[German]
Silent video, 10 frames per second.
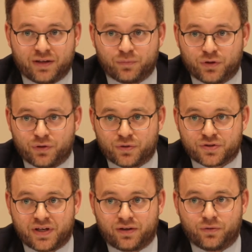dieser
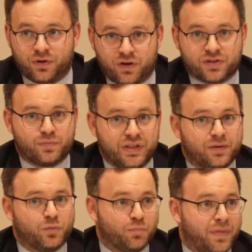konservativen
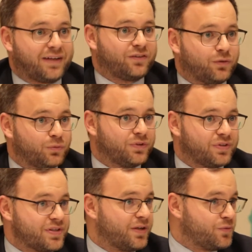Seite